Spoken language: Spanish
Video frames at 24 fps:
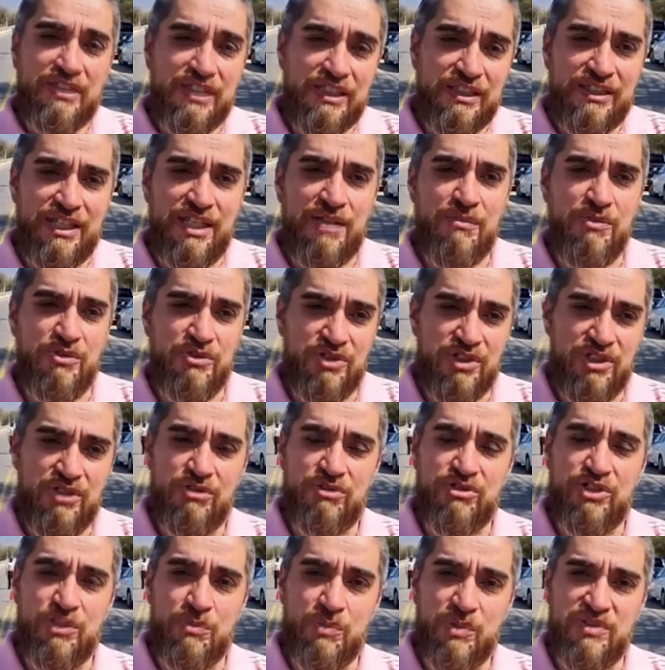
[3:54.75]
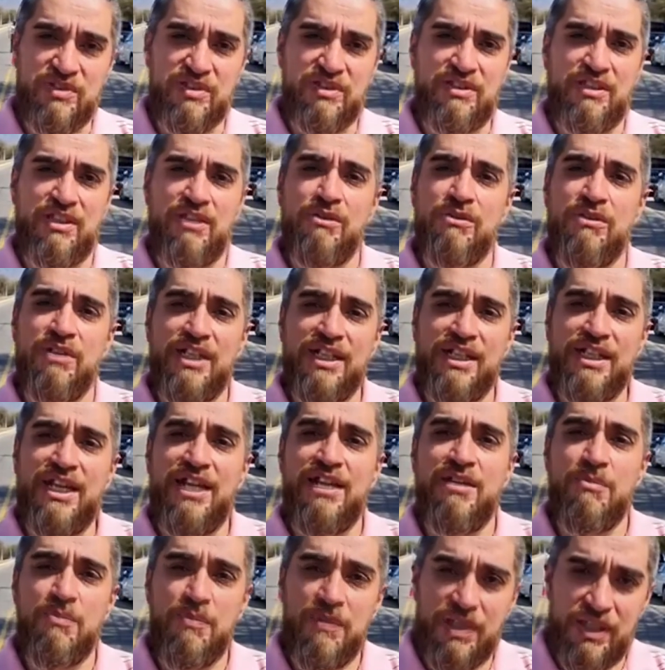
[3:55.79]
estamos siendo representados
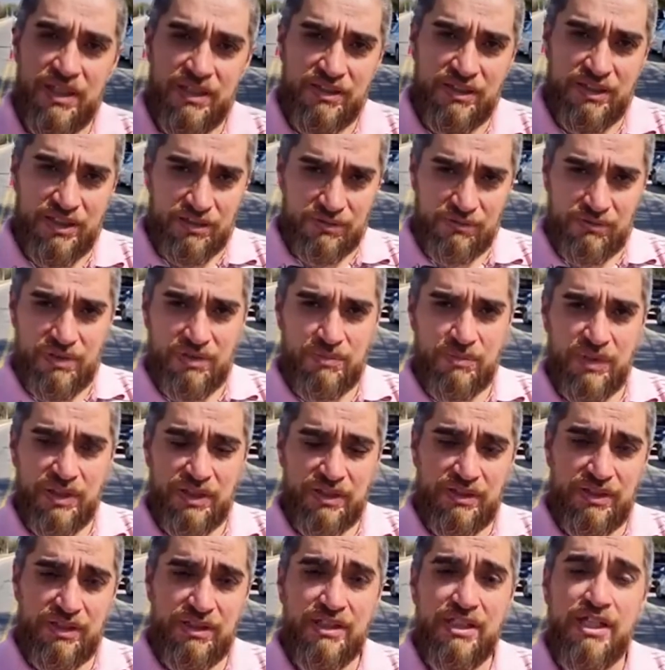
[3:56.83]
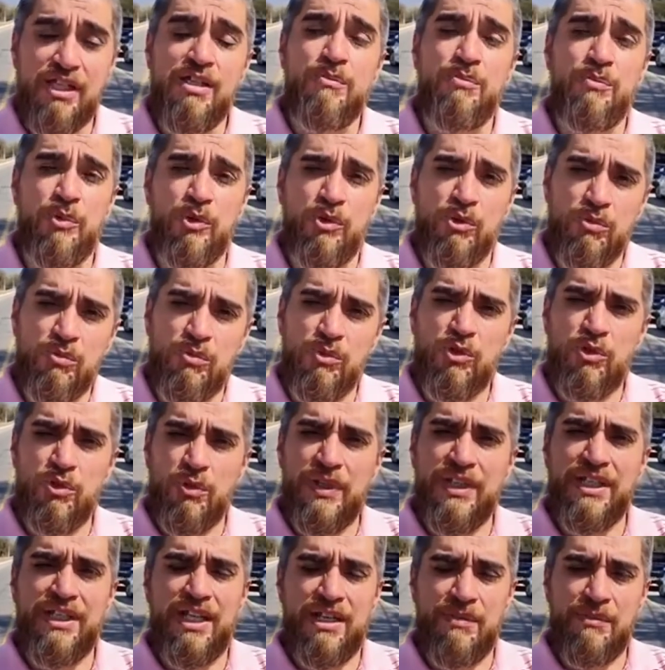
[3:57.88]
legalmente actualmente por un muy
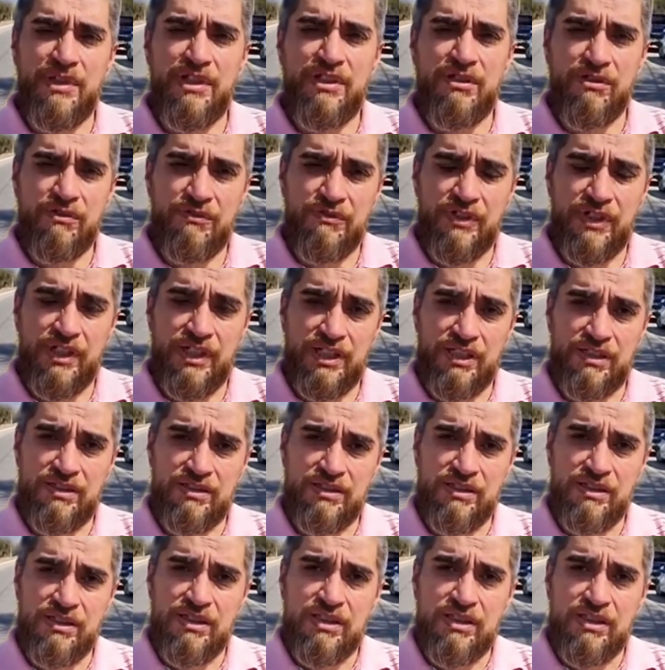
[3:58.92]
buen camino, don Fría.